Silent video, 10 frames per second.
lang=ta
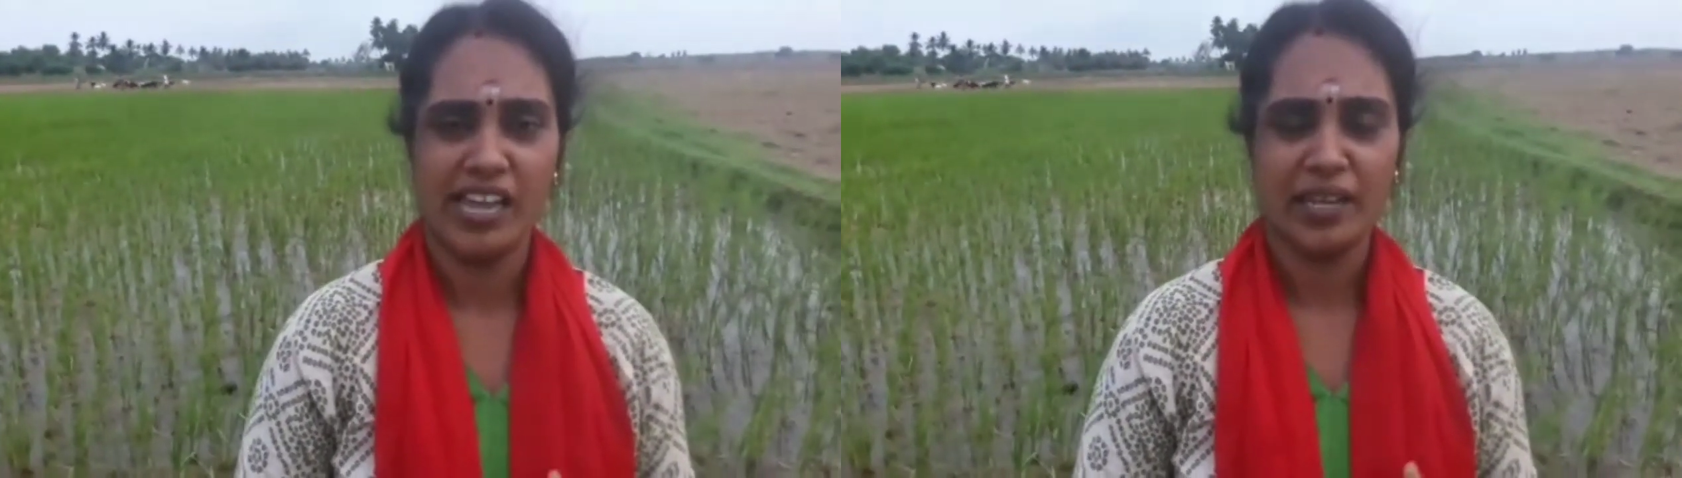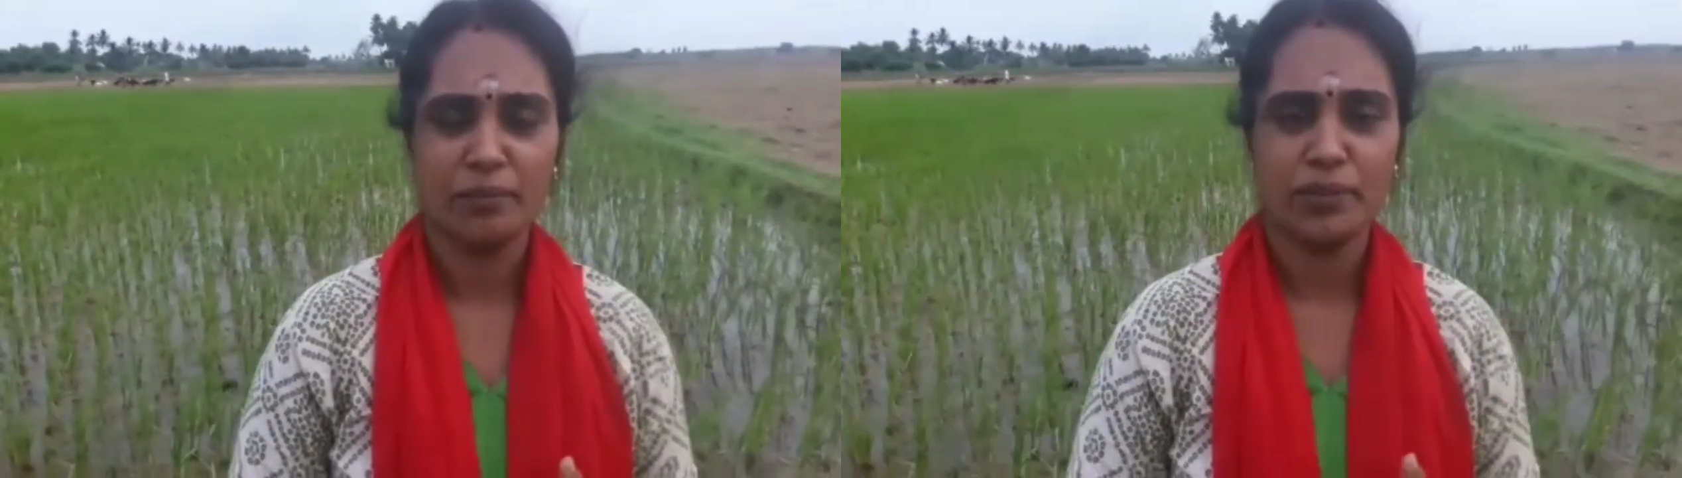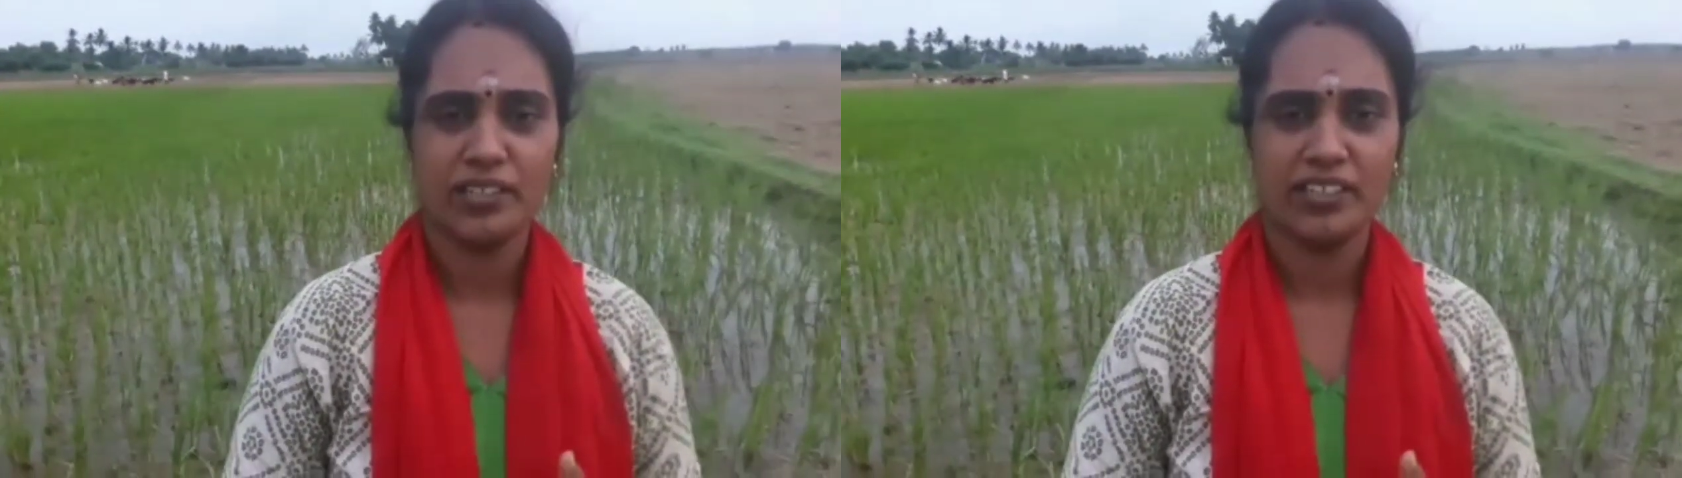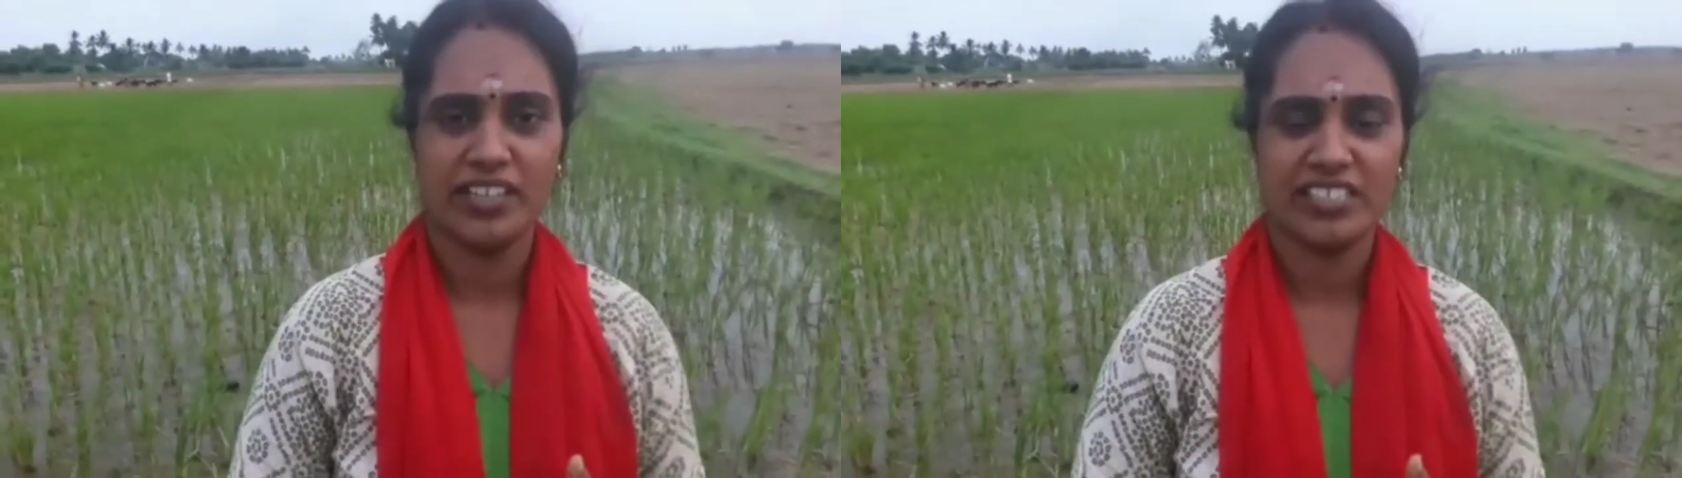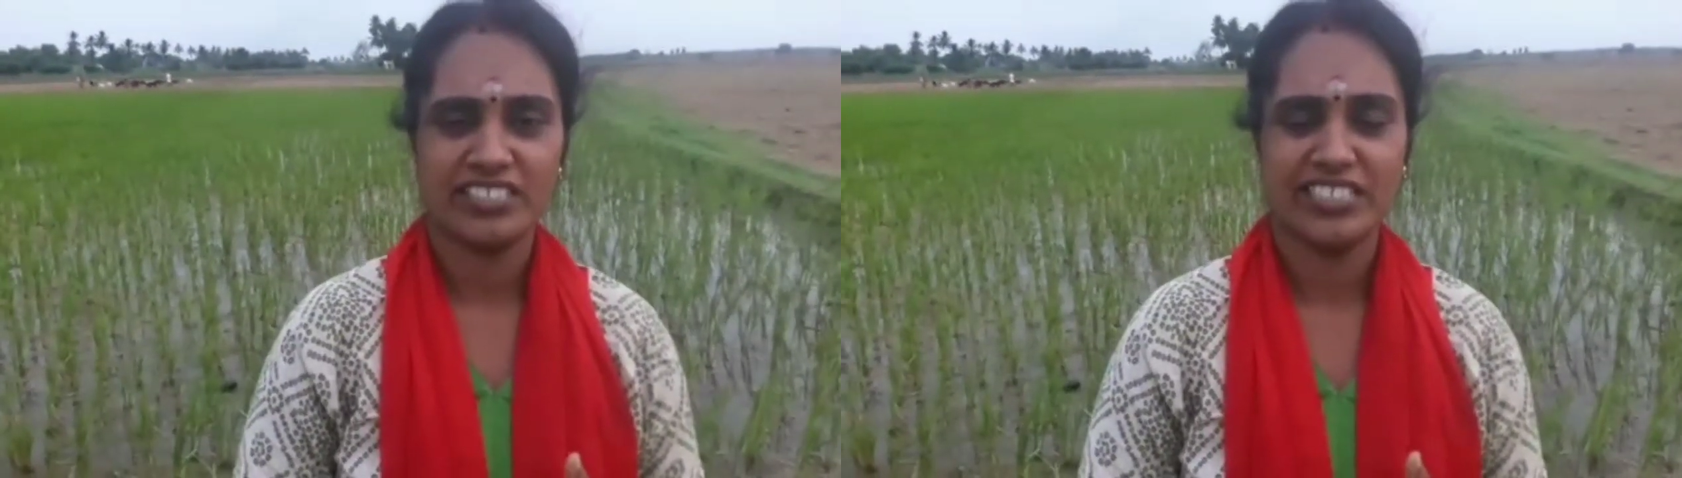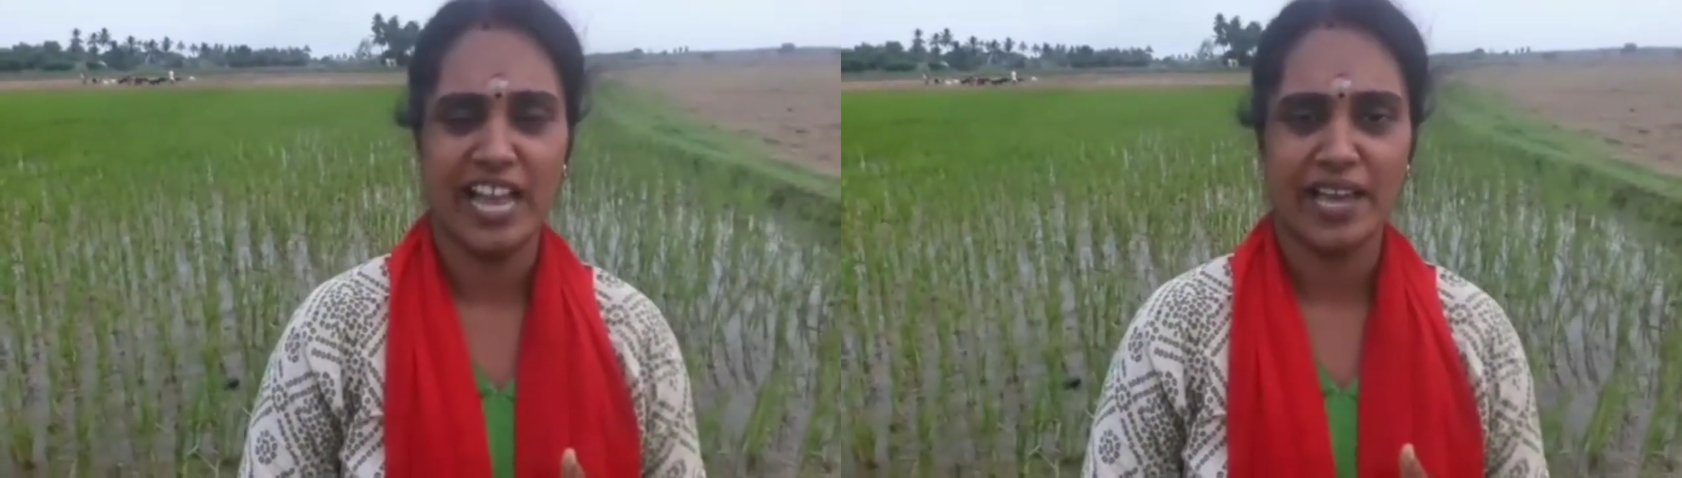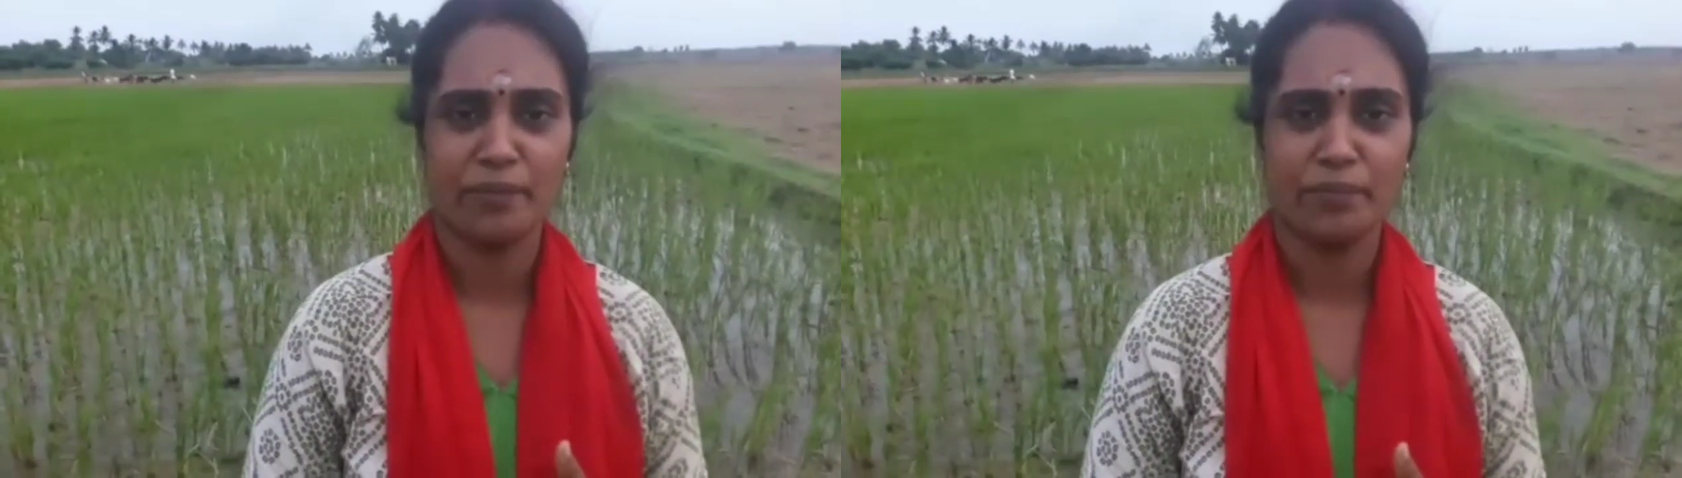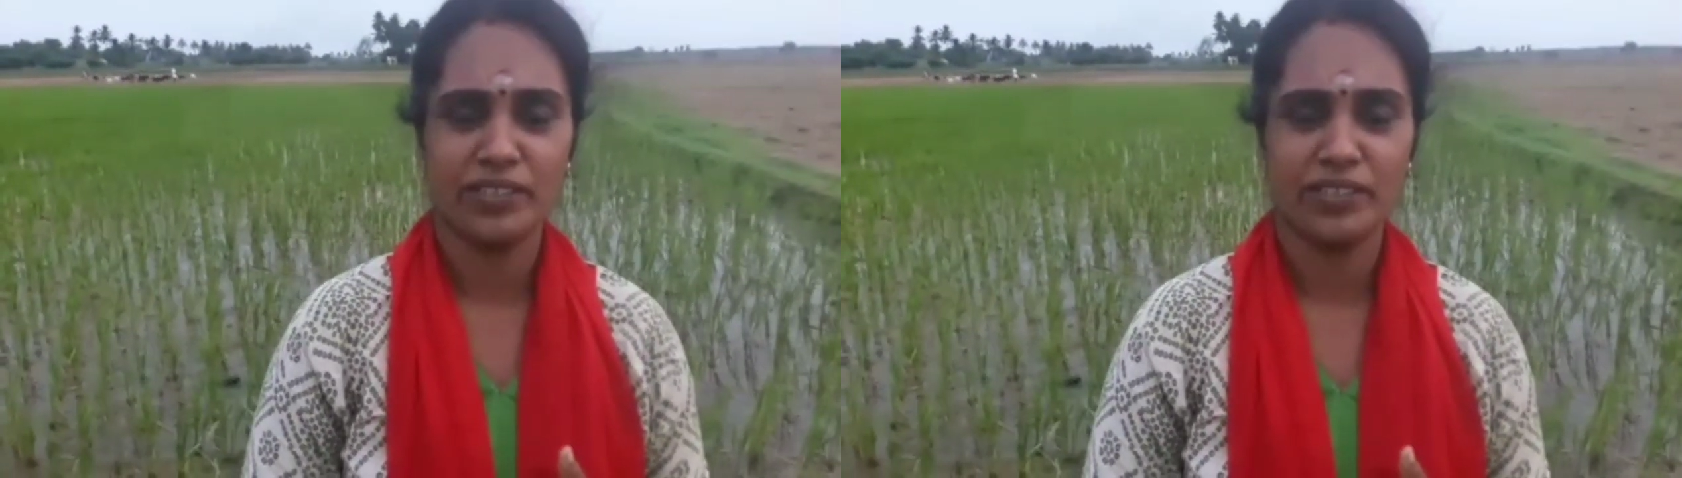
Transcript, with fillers: நீங்கள் வந்து வீடியோ